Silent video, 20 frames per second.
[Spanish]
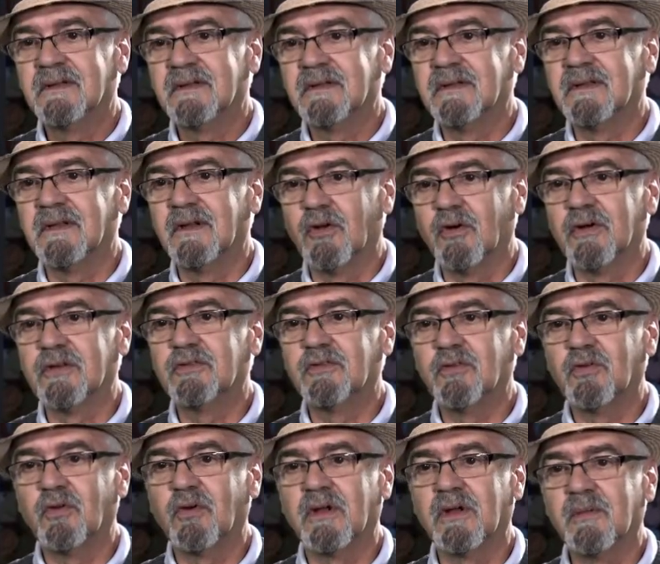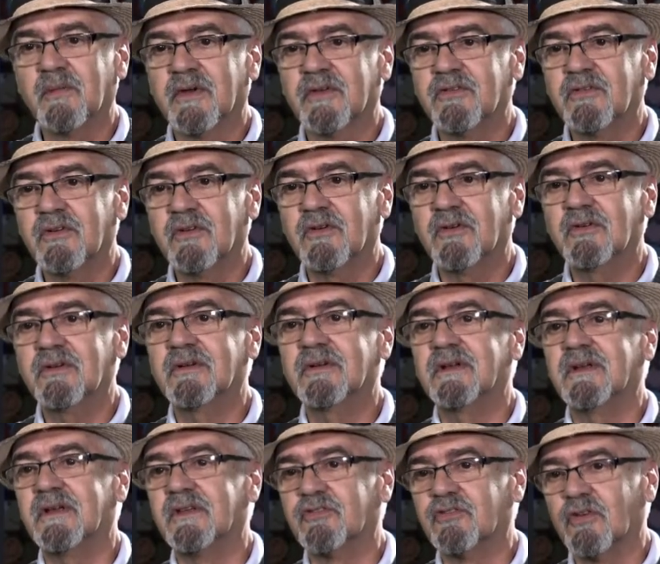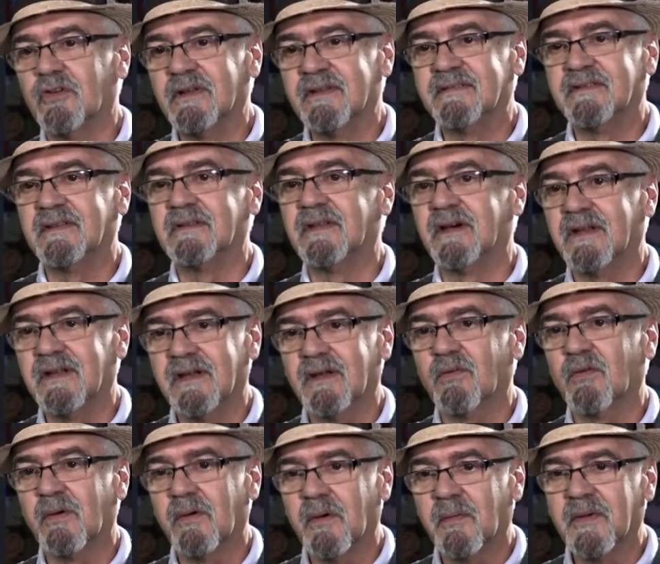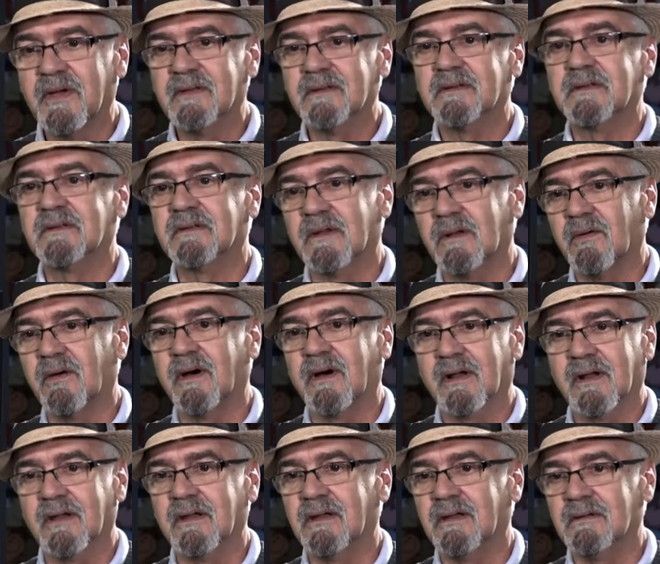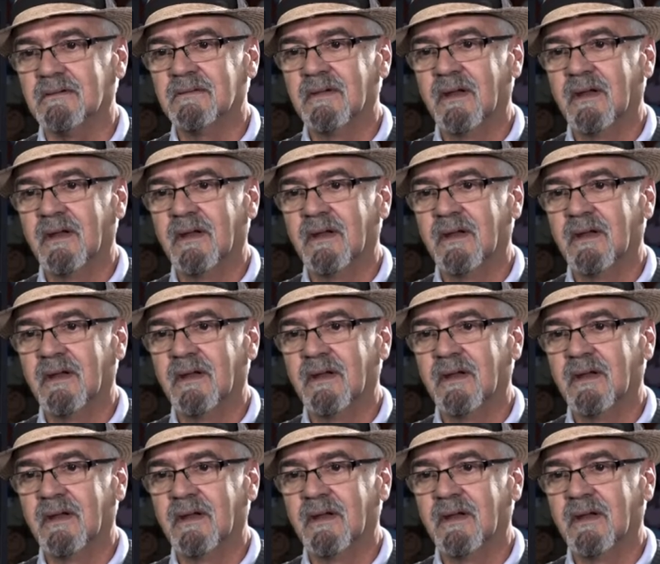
de los estudios de animación y solicitaría nuevamente trabajar aquí,